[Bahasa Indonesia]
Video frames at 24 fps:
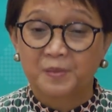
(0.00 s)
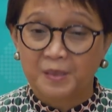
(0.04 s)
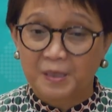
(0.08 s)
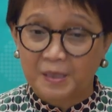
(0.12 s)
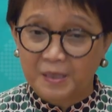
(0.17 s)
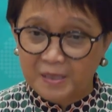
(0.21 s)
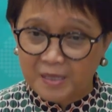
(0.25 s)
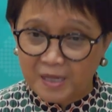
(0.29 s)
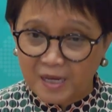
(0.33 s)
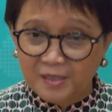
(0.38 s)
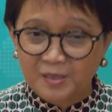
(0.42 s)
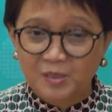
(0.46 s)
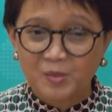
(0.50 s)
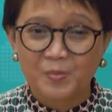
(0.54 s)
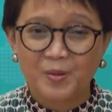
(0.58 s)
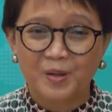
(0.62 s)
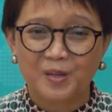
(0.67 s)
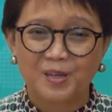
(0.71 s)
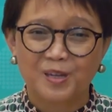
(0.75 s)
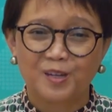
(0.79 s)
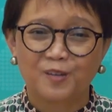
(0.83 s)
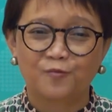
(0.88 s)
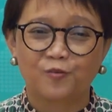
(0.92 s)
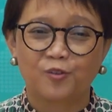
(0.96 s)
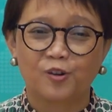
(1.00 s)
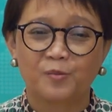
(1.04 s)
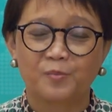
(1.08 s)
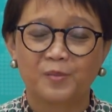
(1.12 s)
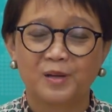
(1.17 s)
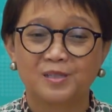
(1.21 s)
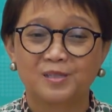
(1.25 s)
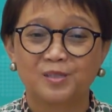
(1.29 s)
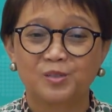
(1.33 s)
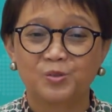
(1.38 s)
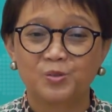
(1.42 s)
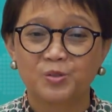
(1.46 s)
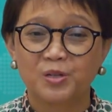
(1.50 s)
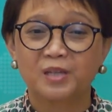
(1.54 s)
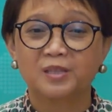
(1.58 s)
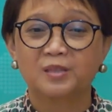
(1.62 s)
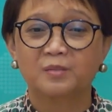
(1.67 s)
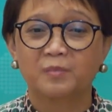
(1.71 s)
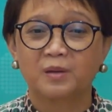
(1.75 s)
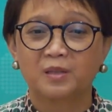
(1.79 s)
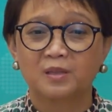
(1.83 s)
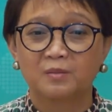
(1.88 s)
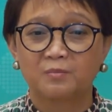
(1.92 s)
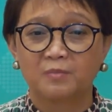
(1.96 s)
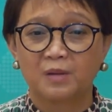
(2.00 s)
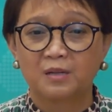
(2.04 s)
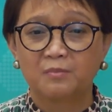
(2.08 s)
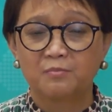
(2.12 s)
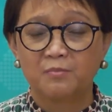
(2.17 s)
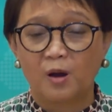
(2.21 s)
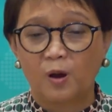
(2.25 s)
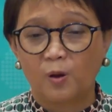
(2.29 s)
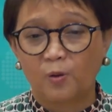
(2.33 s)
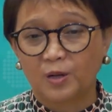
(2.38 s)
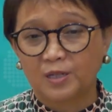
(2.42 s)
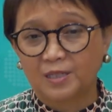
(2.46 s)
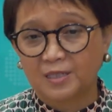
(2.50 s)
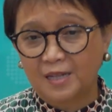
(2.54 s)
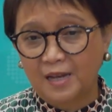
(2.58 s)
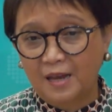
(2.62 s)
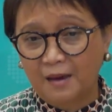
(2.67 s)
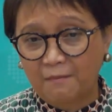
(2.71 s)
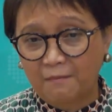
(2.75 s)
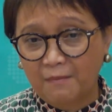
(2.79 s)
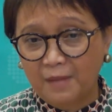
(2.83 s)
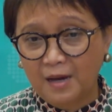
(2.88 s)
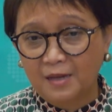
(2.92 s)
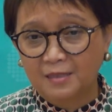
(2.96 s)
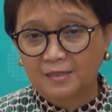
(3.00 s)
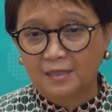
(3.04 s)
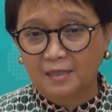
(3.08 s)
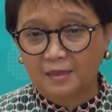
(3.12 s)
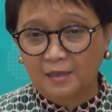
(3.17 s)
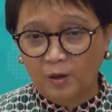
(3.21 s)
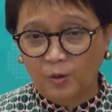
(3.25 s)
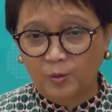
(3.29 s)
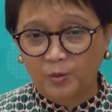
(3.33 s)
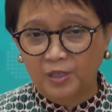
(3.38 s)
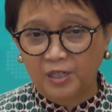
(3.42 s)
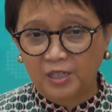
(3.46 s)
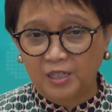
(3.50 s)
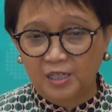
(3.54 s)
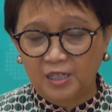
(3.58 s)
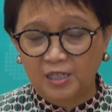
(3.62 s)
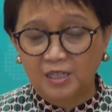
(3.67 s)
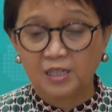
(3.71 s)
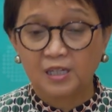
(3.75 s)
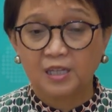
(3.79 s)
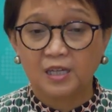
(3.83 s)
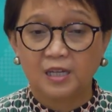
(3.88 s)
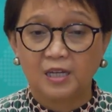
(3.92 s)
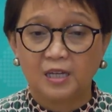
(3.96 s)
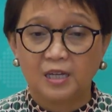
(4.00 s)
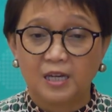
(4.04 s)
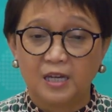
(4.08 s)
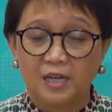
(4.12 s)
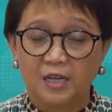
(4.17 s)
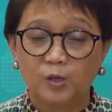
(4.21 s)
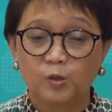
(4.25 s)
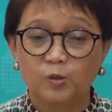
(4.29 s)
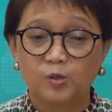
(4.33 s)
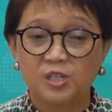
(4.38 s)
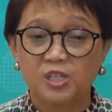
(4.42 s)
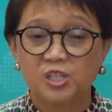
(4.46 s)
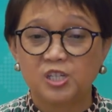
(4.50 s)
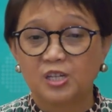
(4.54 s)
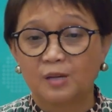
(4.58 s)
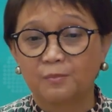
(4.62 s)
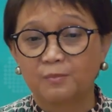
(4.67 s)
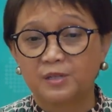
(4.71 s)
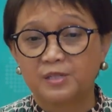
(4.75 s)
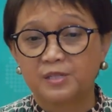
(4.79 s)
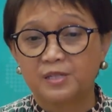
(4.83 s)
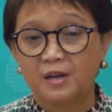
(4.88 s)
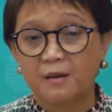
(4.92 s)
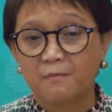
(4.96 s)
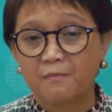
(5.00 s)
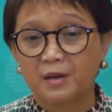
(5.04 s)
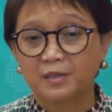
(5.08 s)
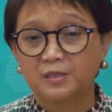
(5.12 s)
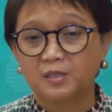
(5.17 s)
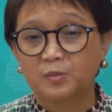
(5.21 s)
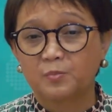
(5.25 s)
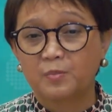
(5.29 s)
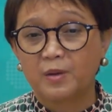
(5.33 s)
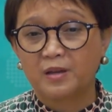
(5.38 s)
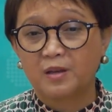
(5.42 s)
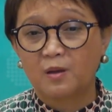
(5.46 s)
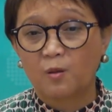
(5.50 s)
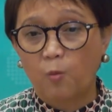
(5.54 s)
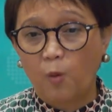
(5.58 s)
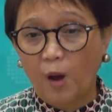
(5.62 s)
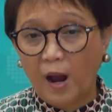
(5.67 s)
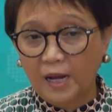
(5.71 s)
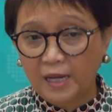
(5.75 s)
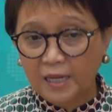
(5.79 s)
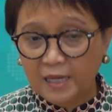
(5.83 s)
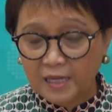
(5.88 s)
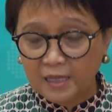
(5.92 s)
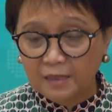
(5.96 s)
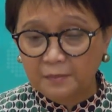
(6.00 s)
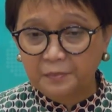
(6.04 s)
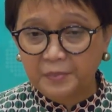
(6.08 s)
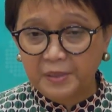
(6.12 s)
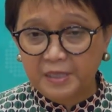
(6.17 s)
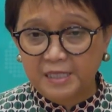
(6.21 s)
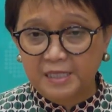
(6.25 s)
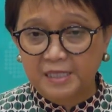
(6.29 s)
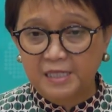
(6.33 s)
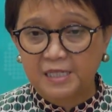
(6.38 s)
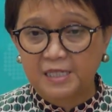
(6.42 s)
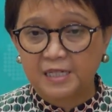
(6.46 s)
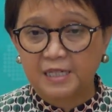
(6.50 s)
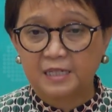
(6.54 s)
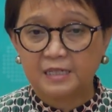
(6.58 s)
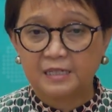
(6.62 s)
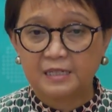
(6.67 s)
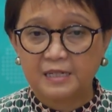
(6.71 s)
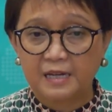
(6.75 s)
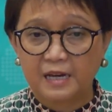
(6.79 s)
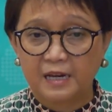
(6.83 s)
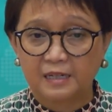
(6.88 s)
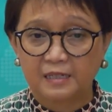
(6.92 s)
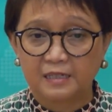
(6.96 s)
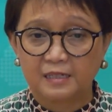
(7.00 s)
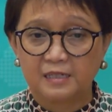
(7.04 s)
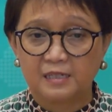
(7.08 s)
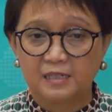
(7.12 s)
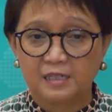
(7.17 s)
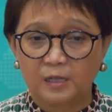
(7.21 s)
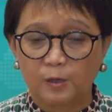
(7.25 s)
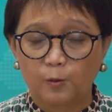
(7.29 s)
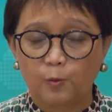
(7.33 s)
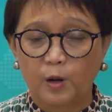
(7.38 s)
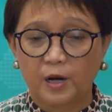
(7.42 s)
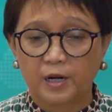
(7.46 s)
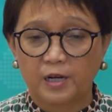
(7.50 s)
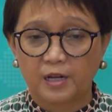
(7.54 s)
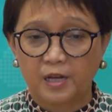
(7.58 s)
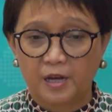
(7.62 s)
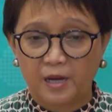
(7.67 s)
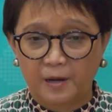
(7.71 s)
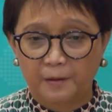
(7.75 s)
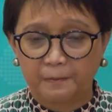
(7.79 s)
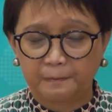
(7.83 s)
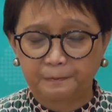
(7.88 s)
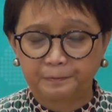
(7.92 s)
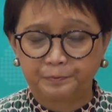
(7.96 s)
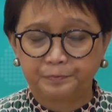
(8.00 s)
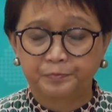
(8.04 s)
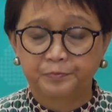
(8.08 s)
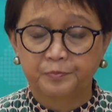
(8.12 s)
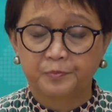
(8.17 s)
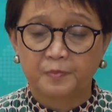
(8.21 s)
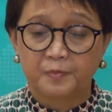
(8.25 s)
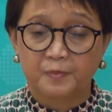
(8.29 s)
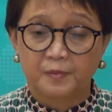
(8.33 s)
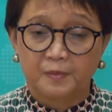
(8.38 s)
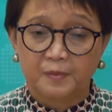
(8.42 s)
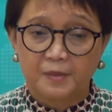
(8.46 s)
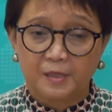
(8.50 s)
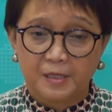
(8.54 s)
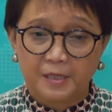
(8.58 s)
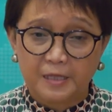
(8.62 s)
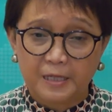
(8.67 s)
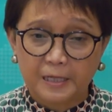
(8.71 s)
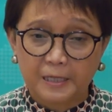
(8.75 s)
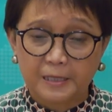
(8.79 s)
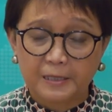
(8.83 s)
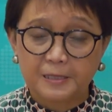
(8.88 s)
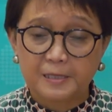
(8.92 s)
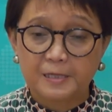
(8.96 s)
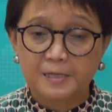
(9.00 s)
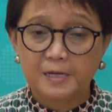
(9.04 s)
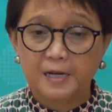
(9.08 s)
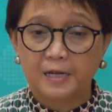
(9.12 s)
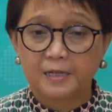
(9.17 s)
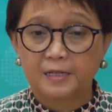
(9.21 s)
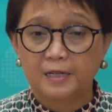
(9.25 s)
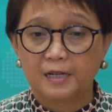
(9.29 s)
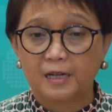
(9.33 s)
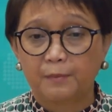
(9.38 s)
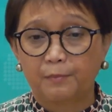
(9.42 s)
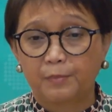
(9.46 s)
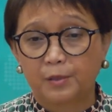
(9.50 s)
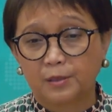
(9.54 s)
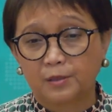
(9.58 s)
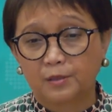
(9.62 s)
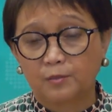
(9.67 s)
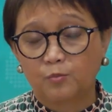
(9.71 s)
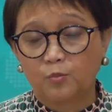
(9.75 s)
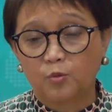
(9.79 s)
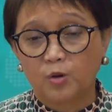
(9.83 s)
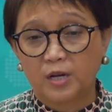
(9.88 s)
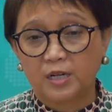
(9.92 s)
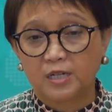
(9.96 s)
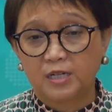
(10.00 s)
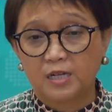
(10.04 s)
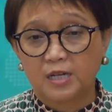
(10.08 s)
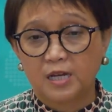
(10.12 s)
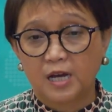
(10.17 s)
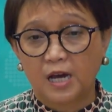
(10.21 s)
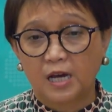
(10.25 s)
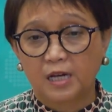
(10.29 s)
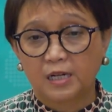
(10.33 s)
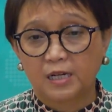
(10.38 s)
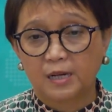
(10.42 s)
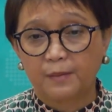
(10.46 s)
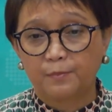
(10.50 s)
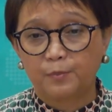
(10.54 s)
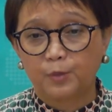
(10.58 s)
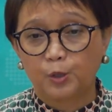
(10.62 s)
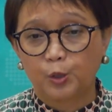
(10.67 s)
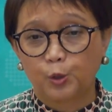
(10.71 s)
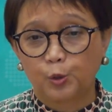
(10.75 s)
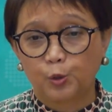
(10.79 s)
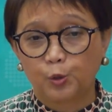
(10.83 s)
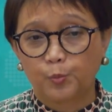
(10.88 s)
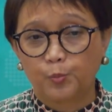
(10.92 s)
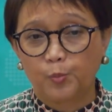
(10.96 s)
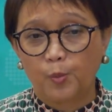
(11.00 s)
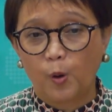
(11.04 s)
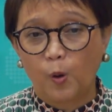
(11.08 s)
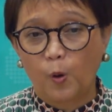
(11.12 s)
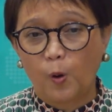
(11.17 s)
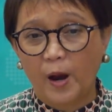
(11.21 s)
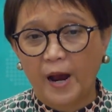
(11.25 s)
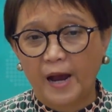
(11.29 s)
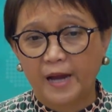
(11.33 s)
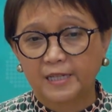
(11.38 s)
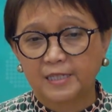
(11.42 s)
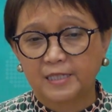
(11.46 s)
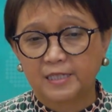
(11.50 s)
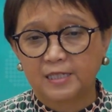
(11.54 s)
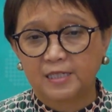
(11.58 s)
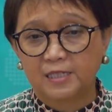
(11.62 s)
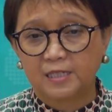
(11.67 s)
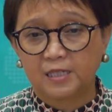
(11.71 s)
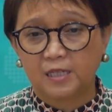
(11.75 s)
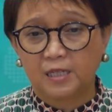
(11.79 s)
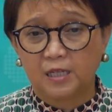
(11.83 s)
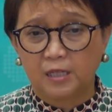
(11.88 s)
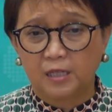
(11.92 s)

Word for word: Dan sebagai informasi juga teman-teman bahwa selama setahun ini Indonesia menjabat sebagai wakil presiden dari Dewan HAM. Yang ketiga adalah pertemuan Arab Group OIC